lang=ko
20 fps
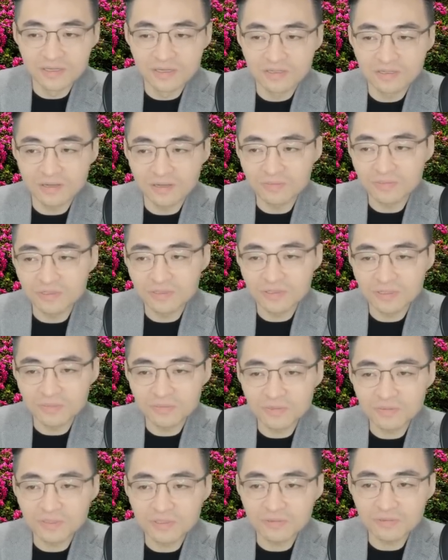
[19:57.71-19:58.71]
네, 아무튼
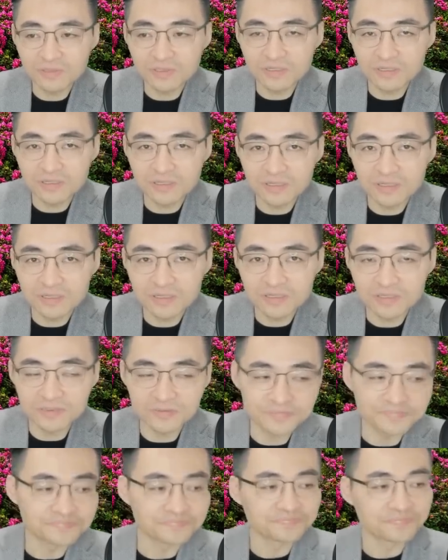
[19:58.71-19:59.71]

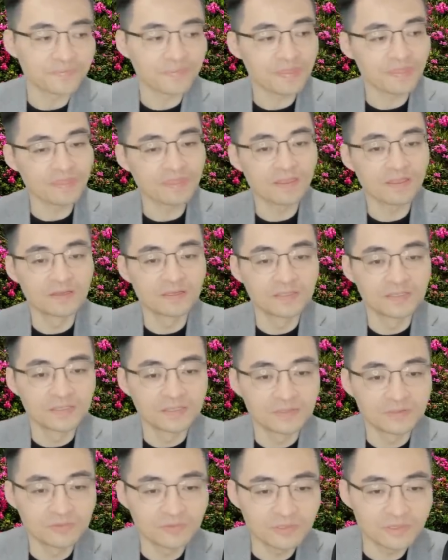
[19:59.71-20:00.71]
한미반도체가
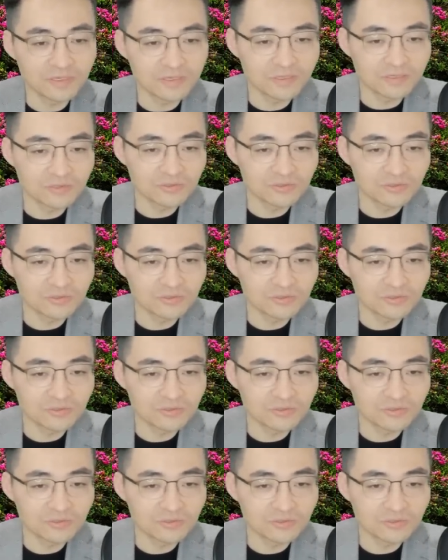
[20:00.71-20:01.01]
요새